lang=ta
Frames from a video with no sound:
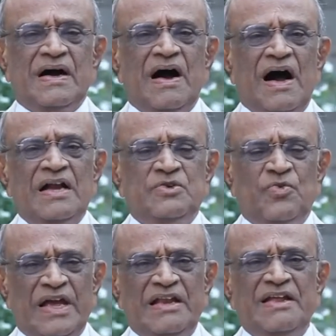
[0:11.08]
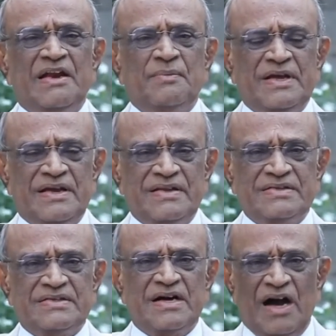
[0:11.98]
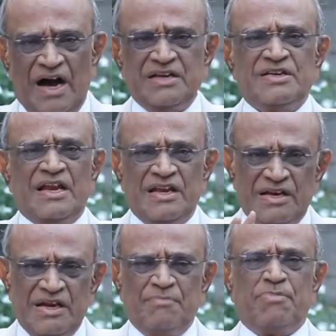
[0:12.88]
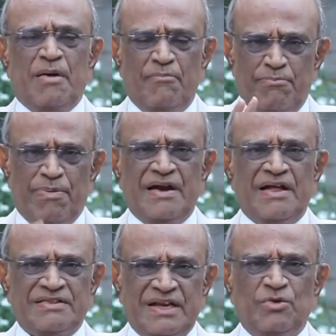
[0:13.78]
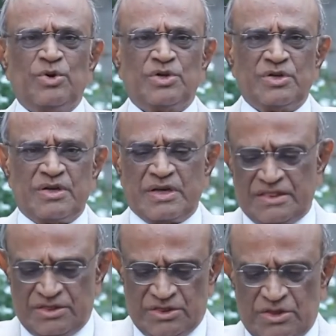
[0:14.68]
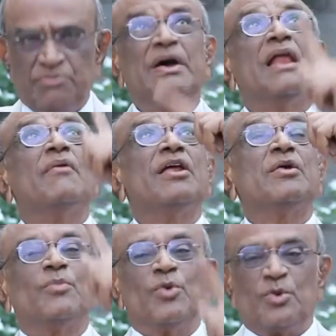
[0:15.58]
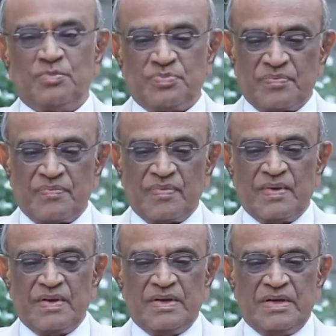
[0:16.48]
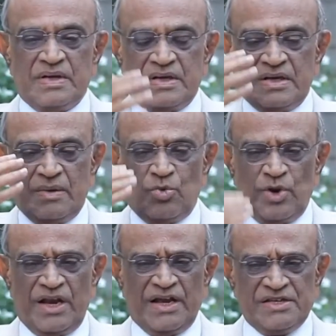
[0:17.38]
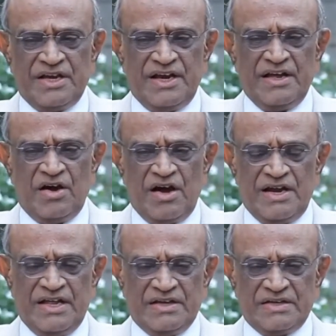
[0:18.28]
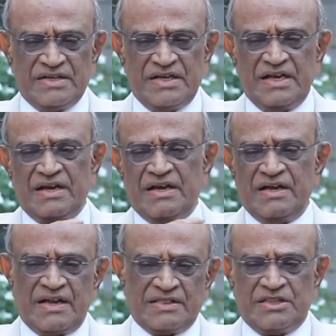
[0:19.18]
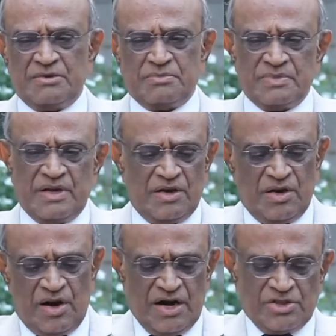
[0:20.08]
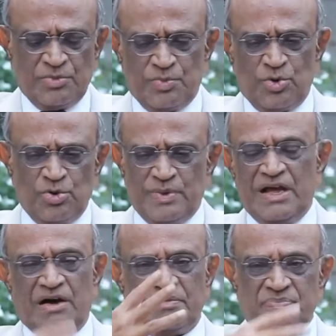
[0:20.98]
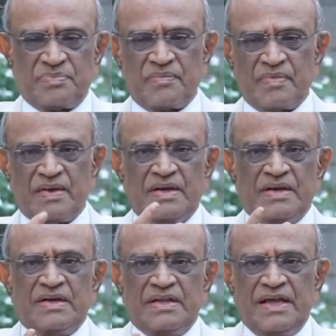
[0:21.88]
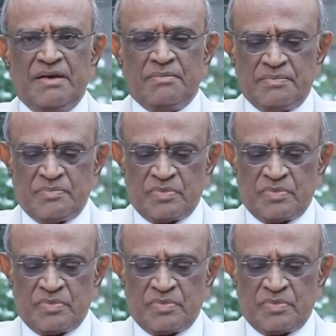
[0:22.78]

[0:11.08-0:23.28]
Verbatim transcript: ஹார்ட் ஃபெயிலியர் அப்படிங்கிறது ஹார்ட் நல்லா பம்ப் பண்ணால் தானே உங்களுக்கு ரத்தம் மேலே வரைக்கும் போகும் நம்ம உயரம் அஞ்சரை அடி ஆறு அடி இங்கே இருக்க ரத்தம் எல்லா இடத்துக்கும் போகணும் இல்லையா இதயம்